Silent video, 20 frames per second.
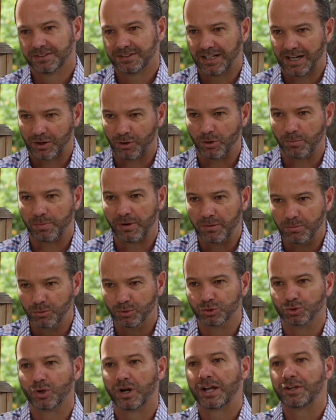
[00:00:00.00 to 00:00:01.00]
de la Copa del
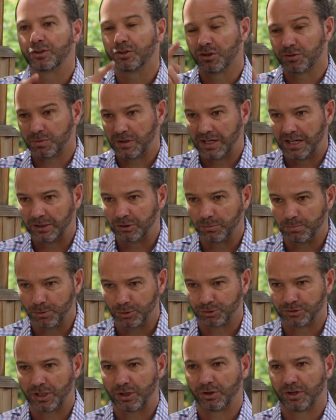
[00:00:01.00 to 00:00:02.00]
Mundo, el año, el año
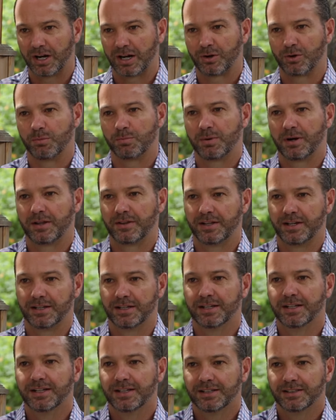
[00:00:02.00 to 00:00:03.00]
posterior a la Copa
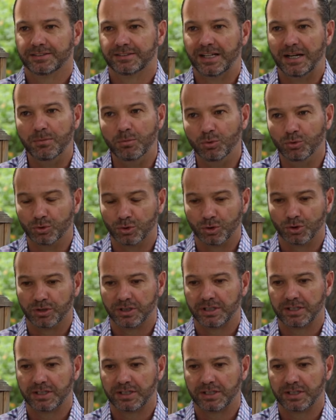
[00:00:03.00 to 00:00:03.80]
de, del Mundo.